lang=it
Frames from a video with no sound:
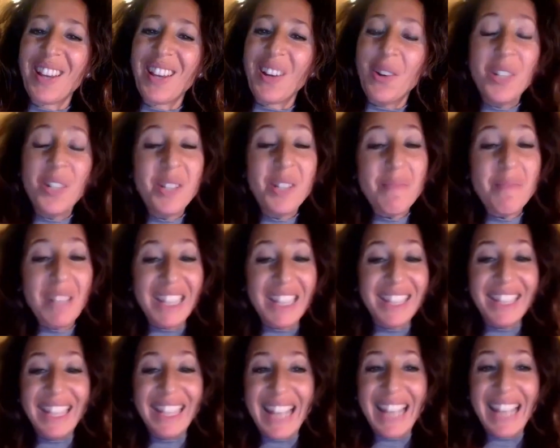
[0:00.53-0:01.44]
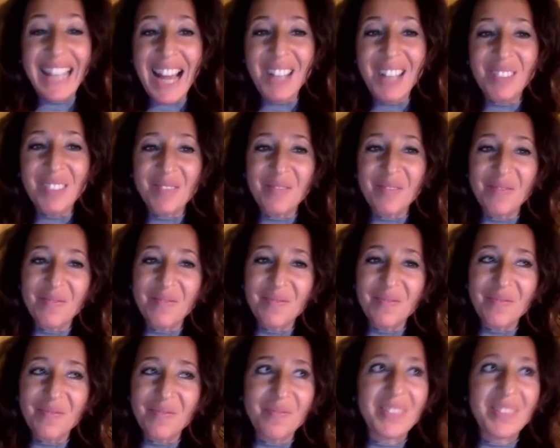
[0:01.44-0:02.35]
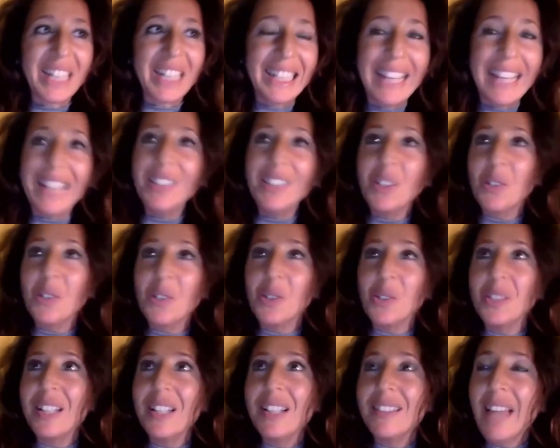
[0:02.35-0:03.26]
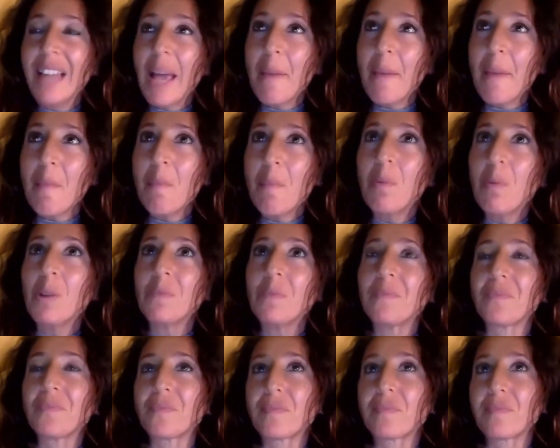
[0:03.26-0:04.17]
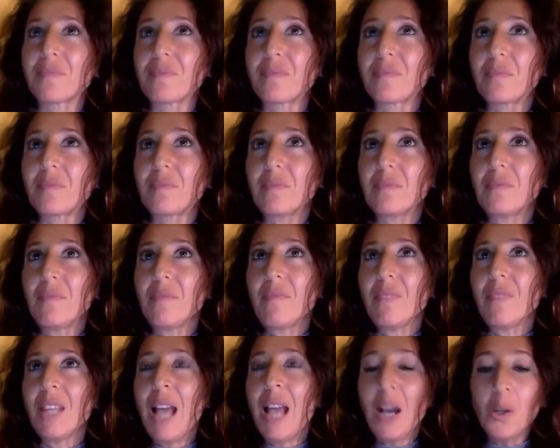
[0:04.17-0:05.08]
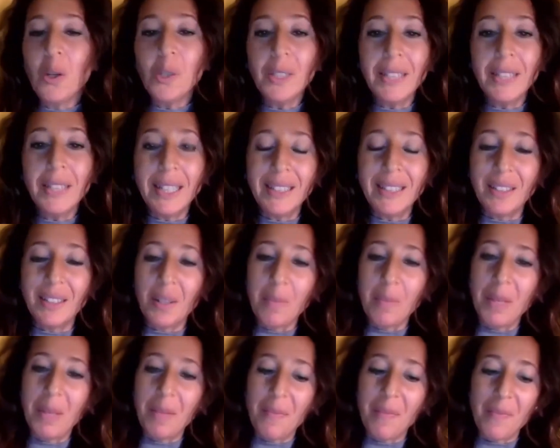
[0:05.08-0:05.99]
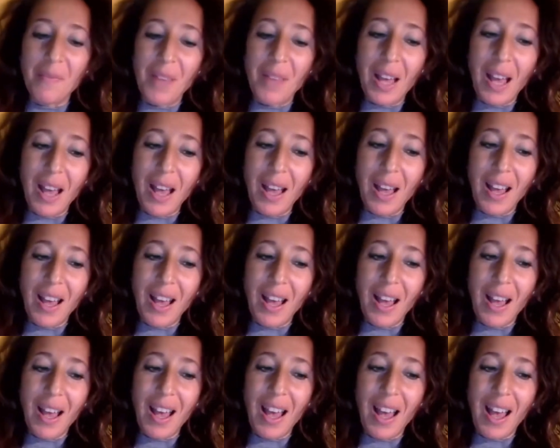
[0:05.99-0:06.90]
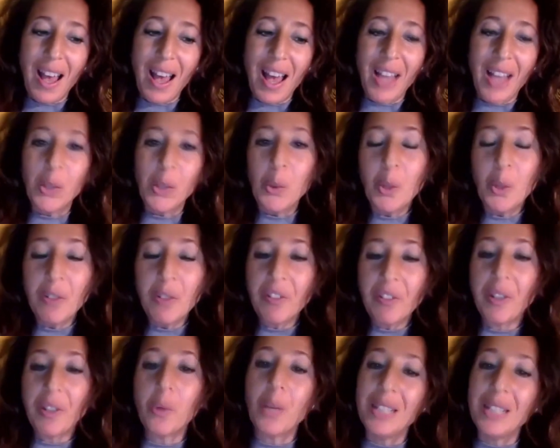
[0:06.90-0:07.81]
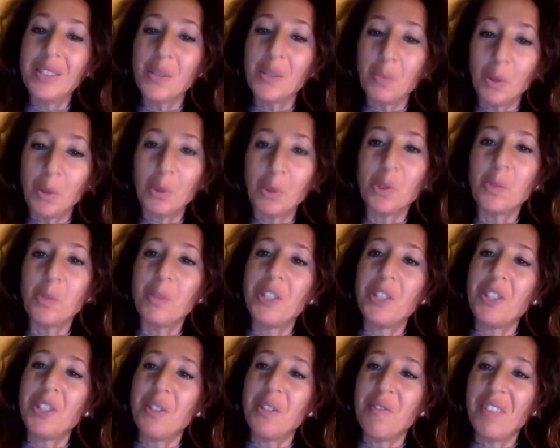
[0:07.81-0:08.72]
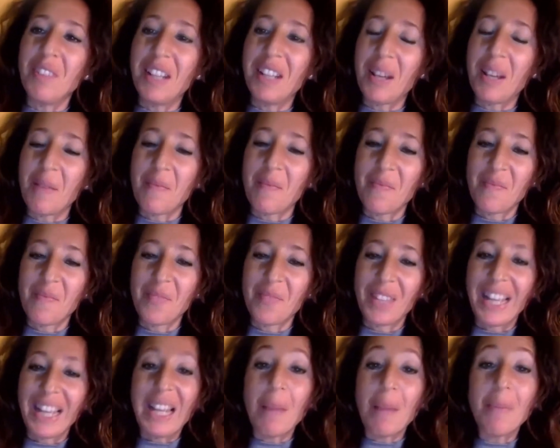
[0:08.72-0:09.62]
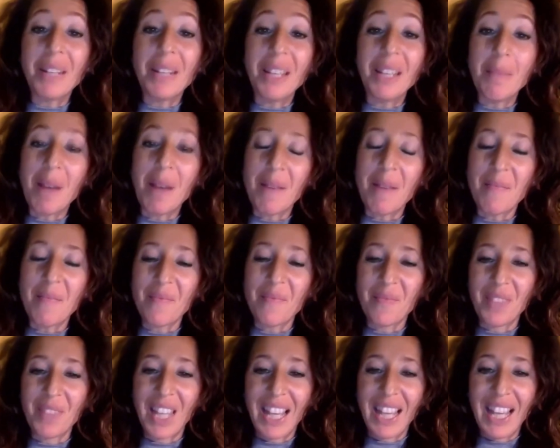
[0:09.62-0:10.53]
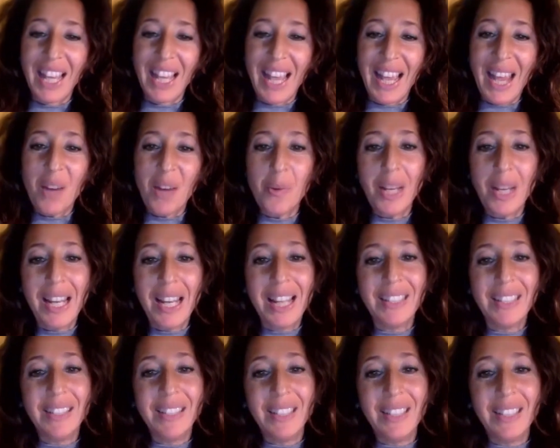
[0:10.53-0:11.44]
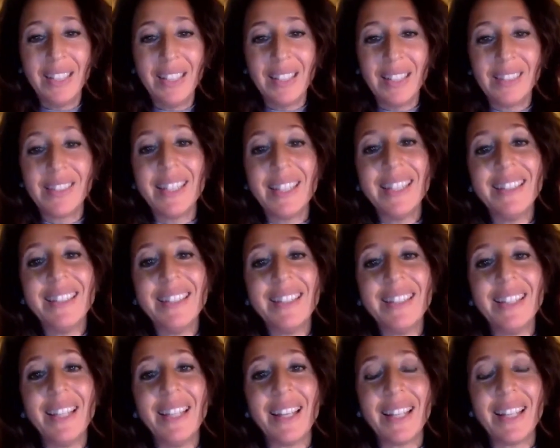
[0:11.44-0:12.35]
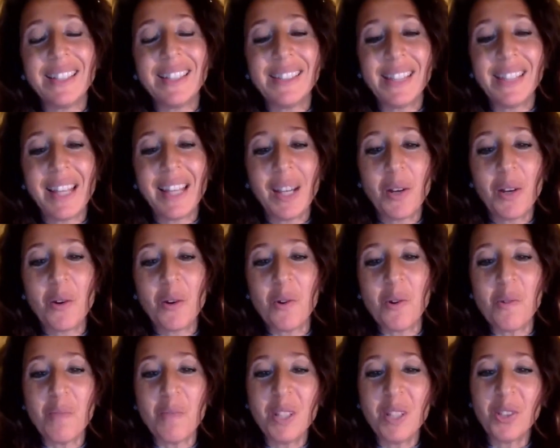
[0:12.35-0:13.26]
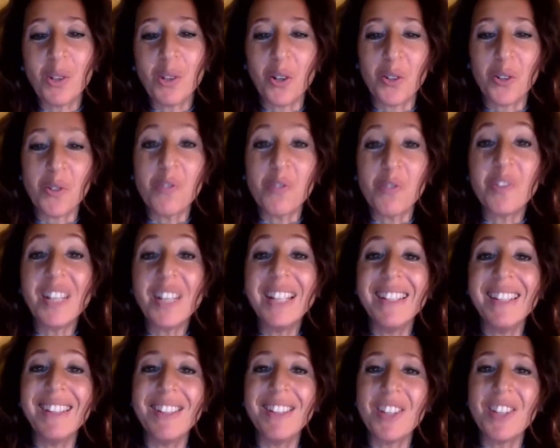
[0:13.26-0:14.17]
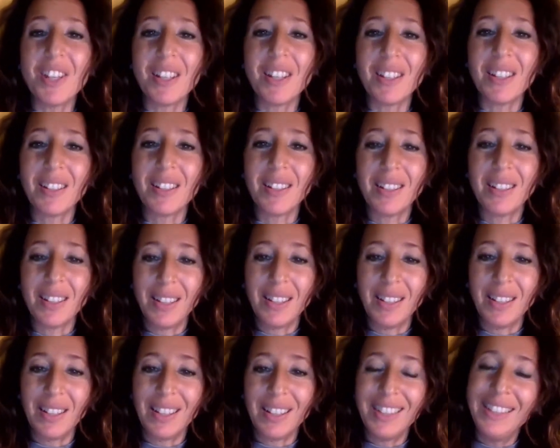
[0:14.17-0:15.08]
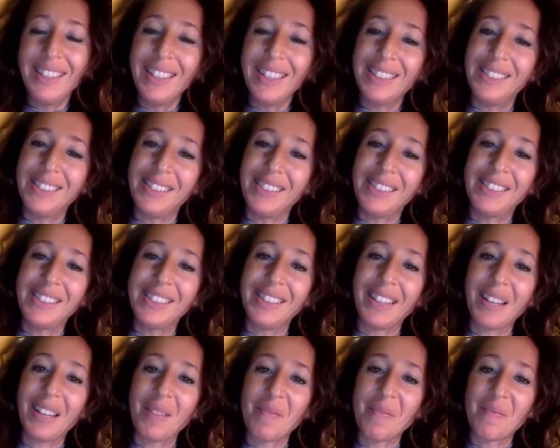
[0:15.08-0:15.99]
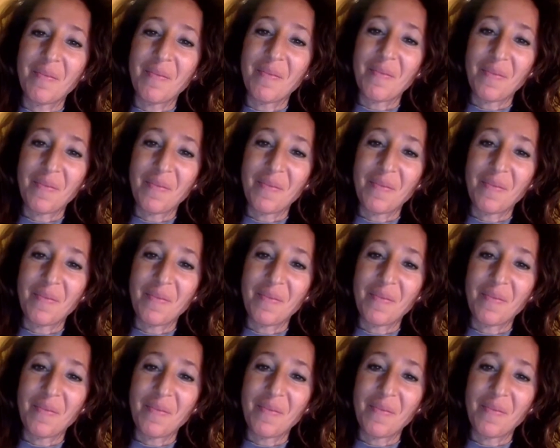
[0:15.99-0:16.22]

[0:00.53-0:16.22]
ogni mattina dedico del tempo a connettermi a due frequenze molto specifiche. La prima è quella di sentire se e come sono felice di esistere.